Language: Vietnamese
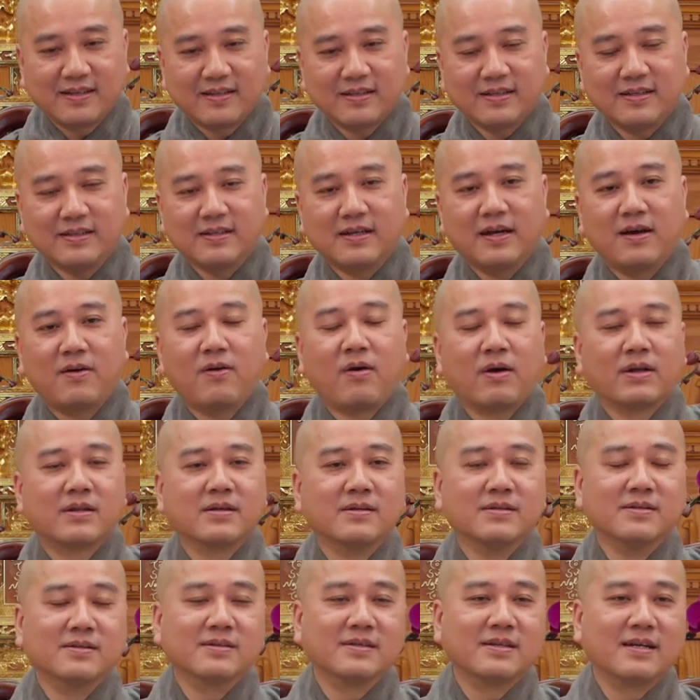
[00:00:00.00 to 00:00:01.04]
Như Hòa
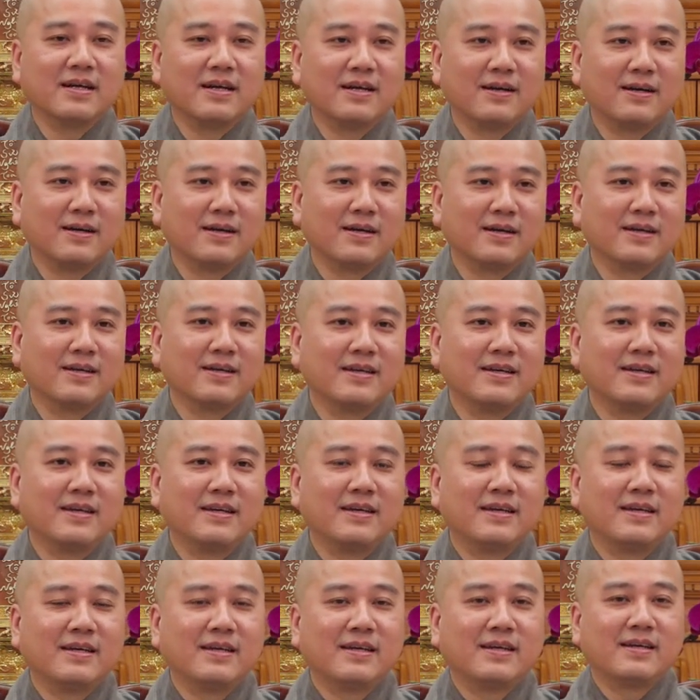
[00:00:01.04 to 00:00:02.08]
Thượng
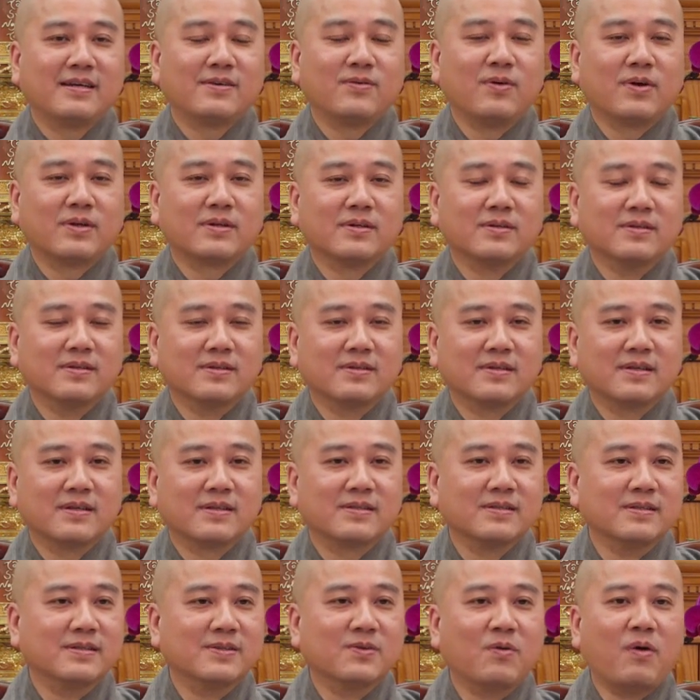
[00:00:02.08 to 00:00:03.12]
Hòa Thượng
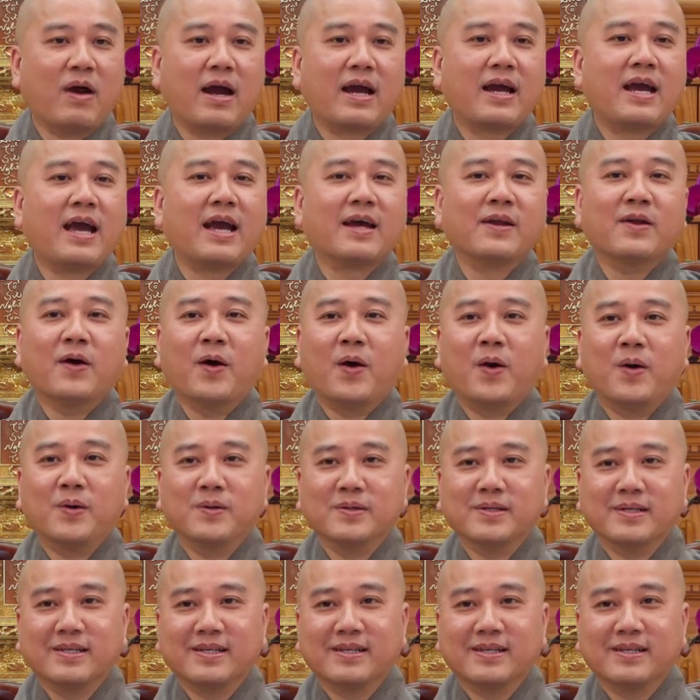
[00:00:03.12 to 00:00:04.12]
Thượng Quảng Hà Độ vậy đó.